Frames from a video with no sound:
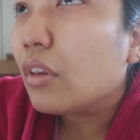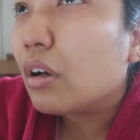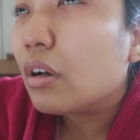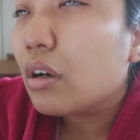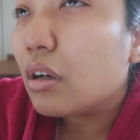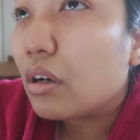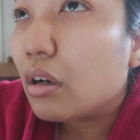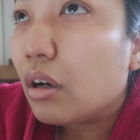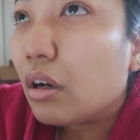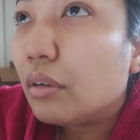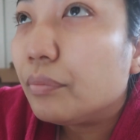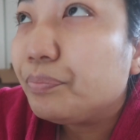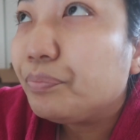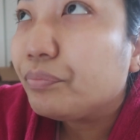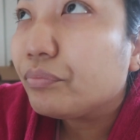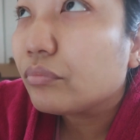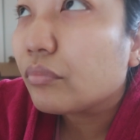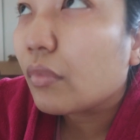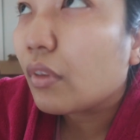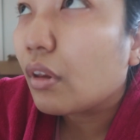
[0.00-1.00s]
だから
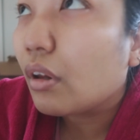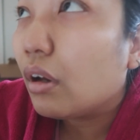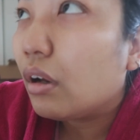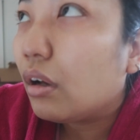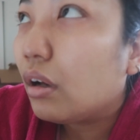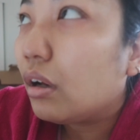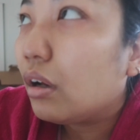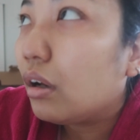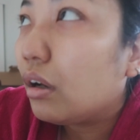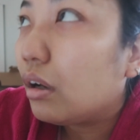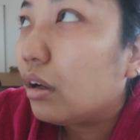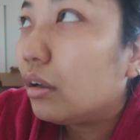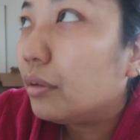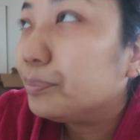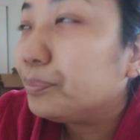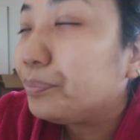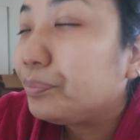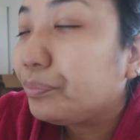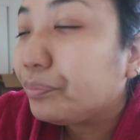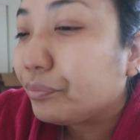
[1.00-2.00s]

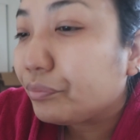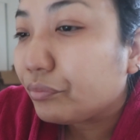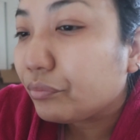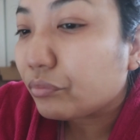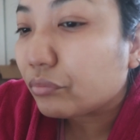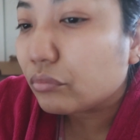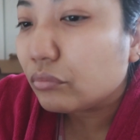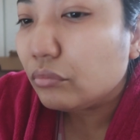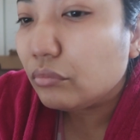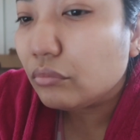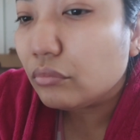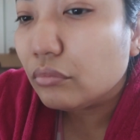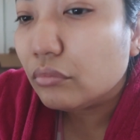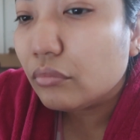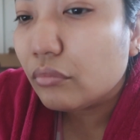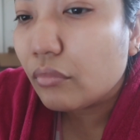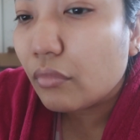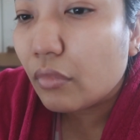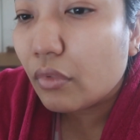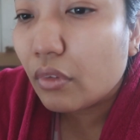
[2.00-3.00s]
あー
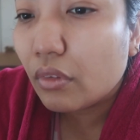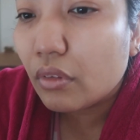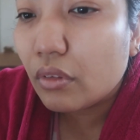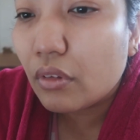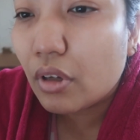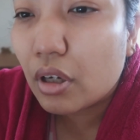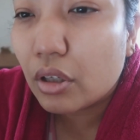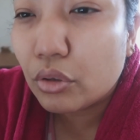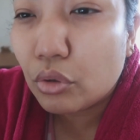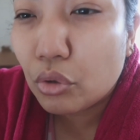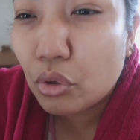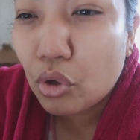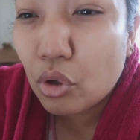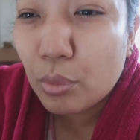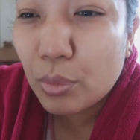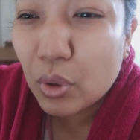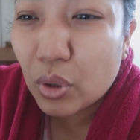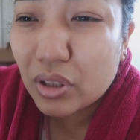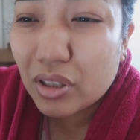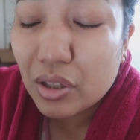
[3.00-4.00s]
なんか土
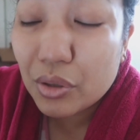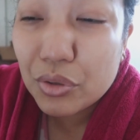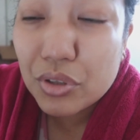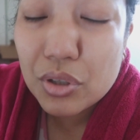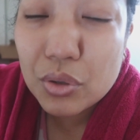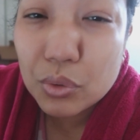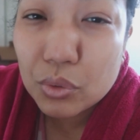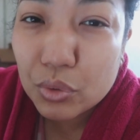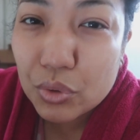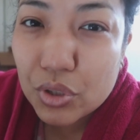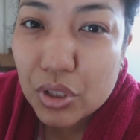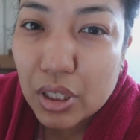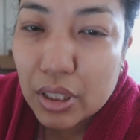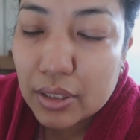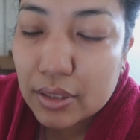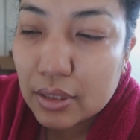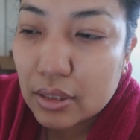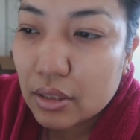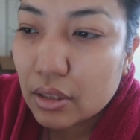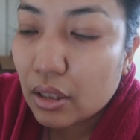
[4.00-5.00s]
曜日は楽しいことした
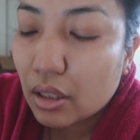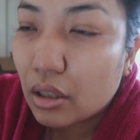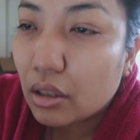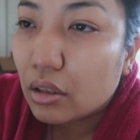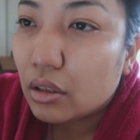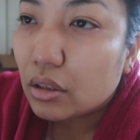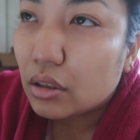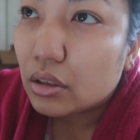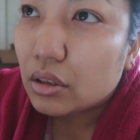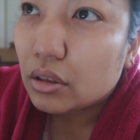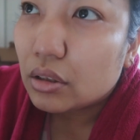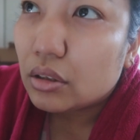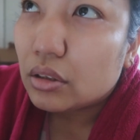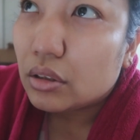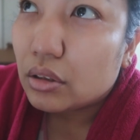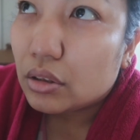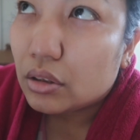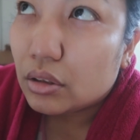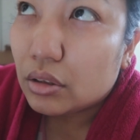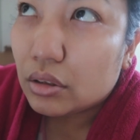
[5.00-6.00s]
いっつって
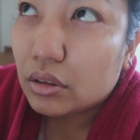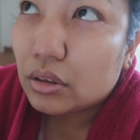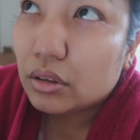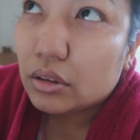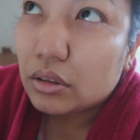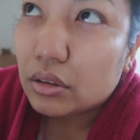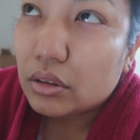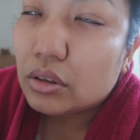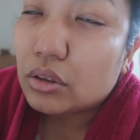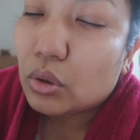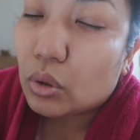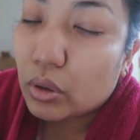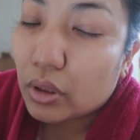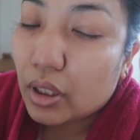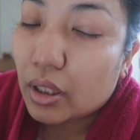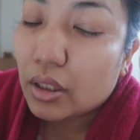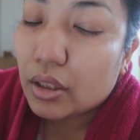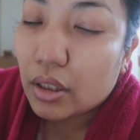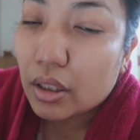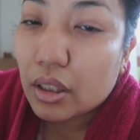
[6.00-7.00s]
そう
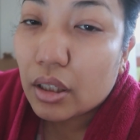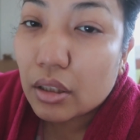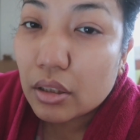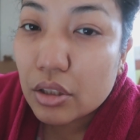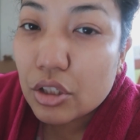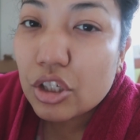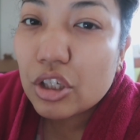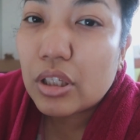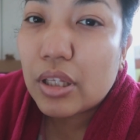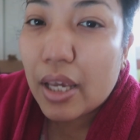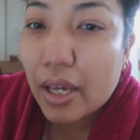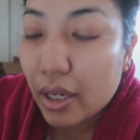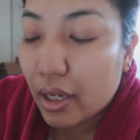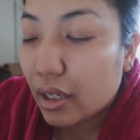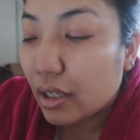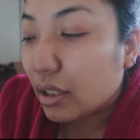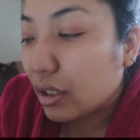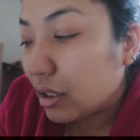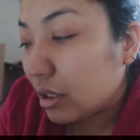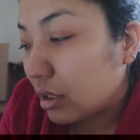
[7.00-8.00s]
ねって感じ
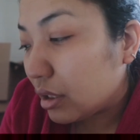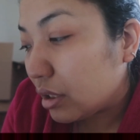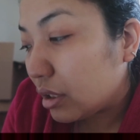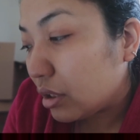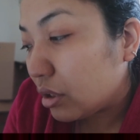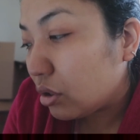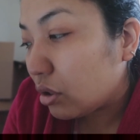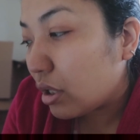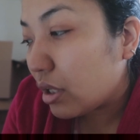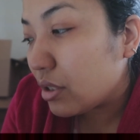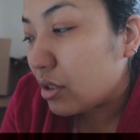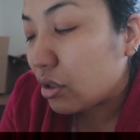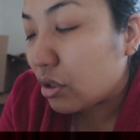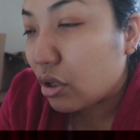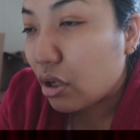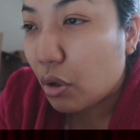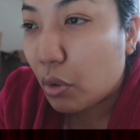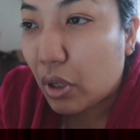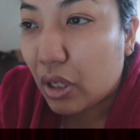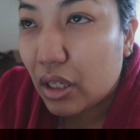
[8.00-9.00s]
でとりあえず
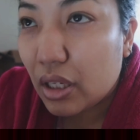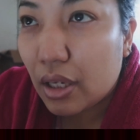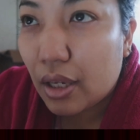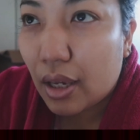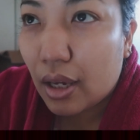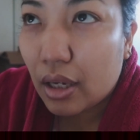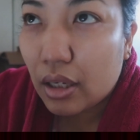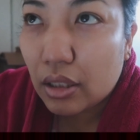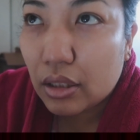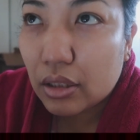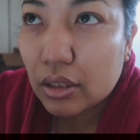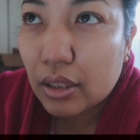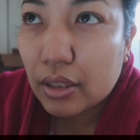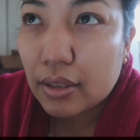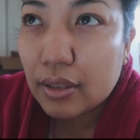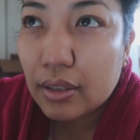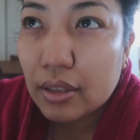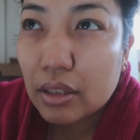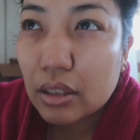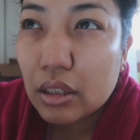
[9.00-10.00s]
今日は IKEA 行った
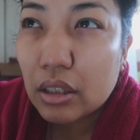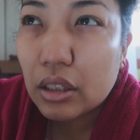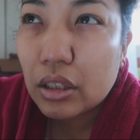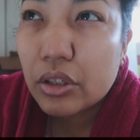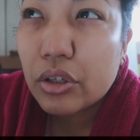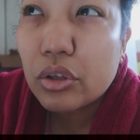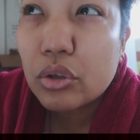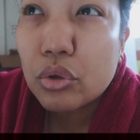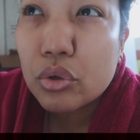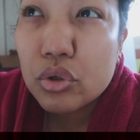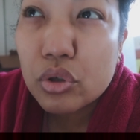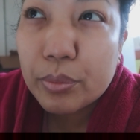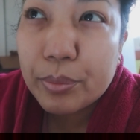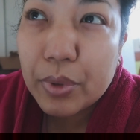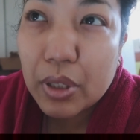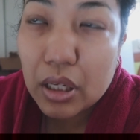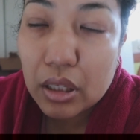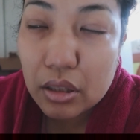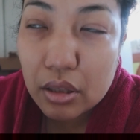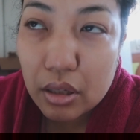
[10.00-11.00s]
り1
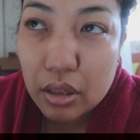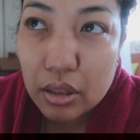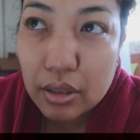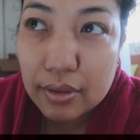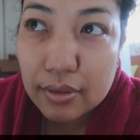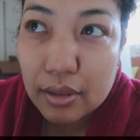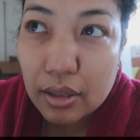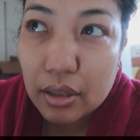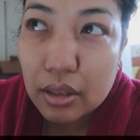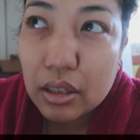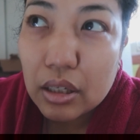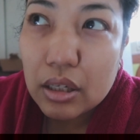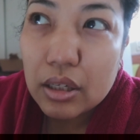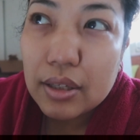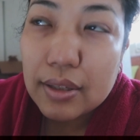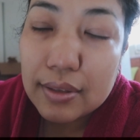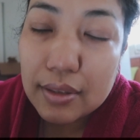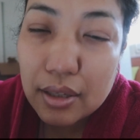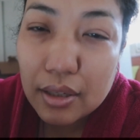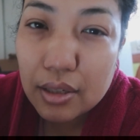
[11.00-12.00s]
ドルショップ行けたら行きたい
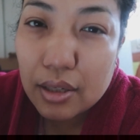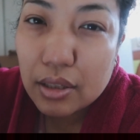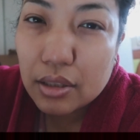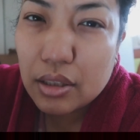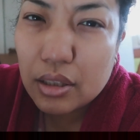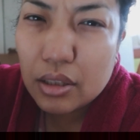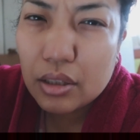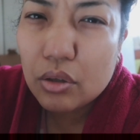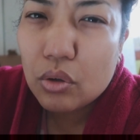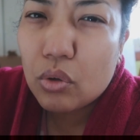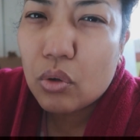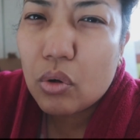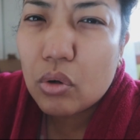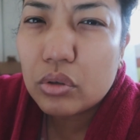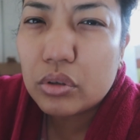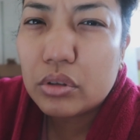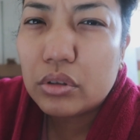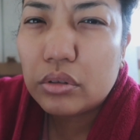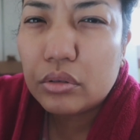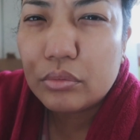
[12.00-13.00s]
棚に
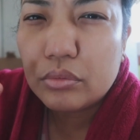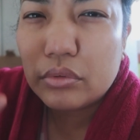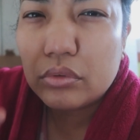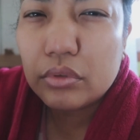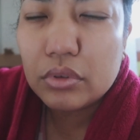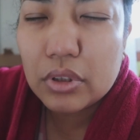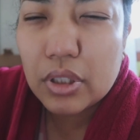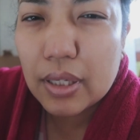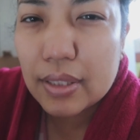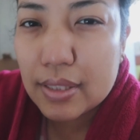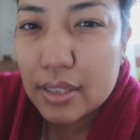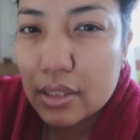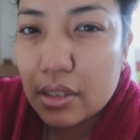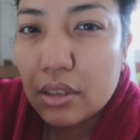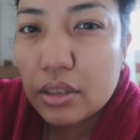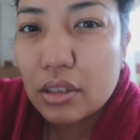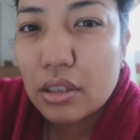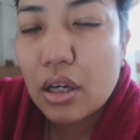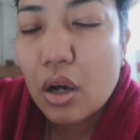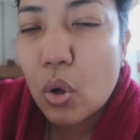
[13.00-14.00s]
置くや
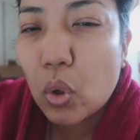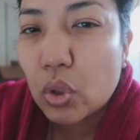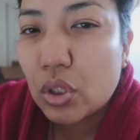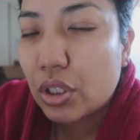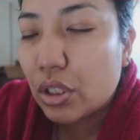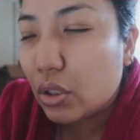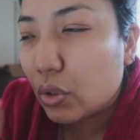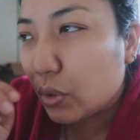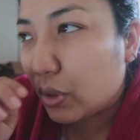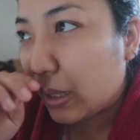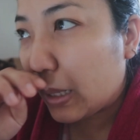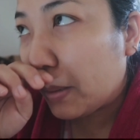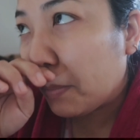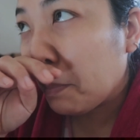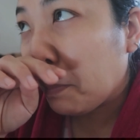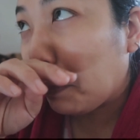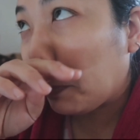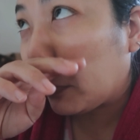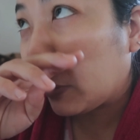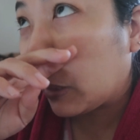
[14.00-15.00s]
つが欲しいのね
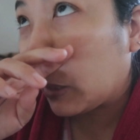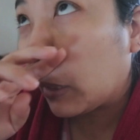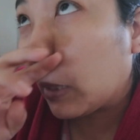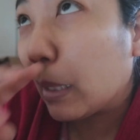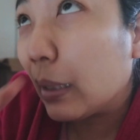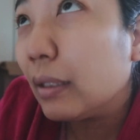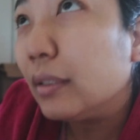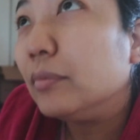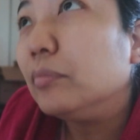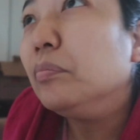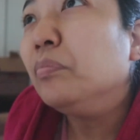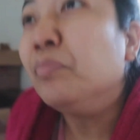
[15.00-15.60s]
なんか